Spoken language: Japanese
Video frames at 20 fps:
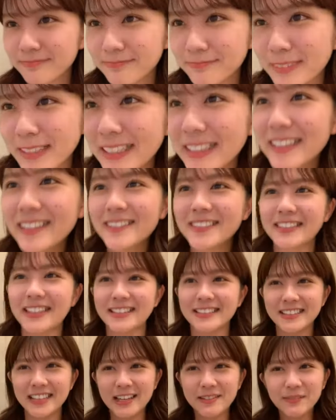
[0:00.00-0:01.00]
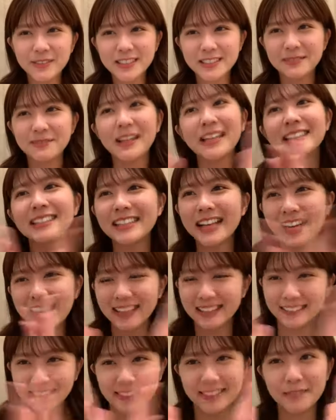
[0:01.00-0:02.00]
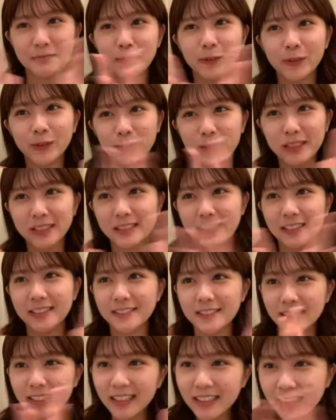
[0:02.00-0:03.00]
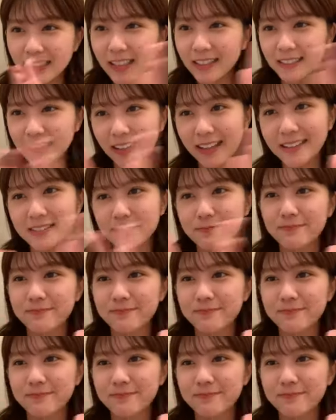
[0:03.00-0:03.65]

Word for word: ミニの撮影もしましたもう別に言っていいんだよね